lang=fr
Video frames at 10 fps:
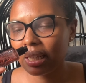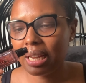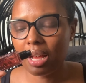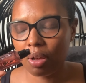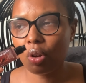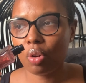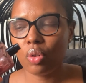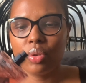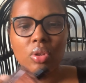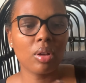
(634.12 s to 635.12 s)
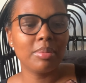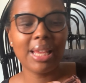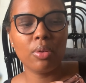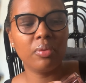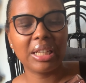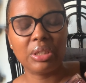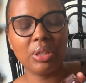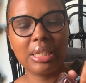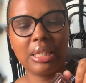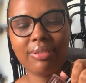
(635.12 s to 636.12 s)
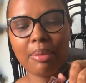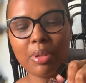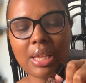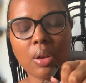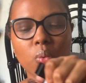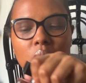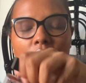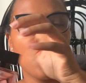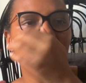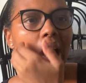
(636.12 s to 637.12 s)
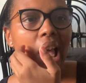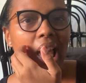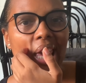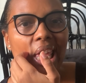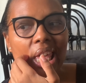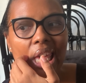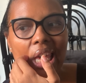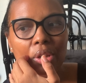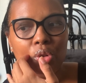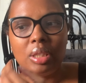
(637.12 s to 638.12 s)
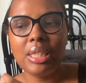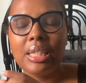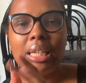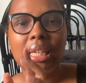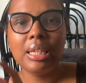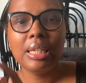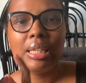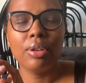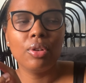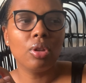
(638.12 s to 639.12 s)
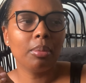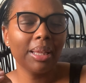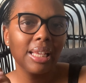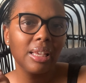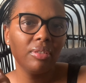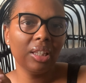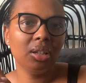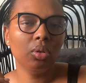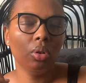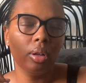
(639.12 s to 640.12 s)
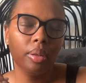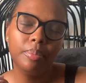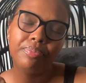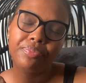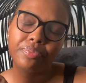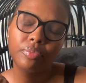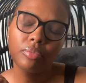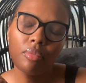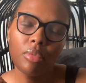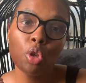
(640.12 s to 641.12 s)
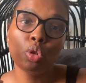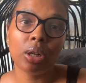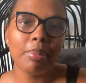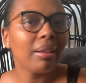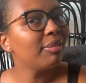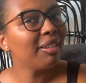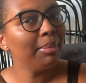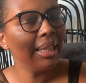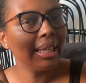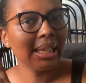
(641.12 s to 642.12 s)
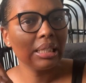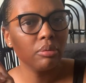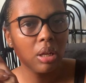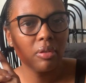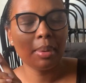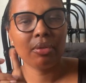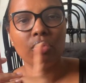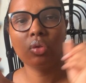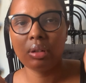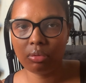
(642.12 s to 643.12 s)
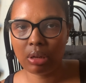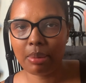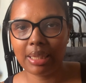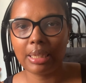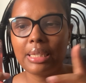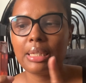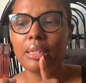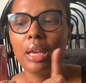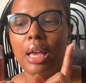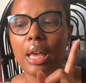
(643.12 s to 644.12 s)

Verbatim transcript: Là, hein, quand on le sent comme ça à l'ouverture, c'est vraiment ça qu'on sent. Et euh, je disais euh, dans ma dernière vidéo sur les parfums BDK, si vous ne l'avez pas vu, je vais vous la mettre ici.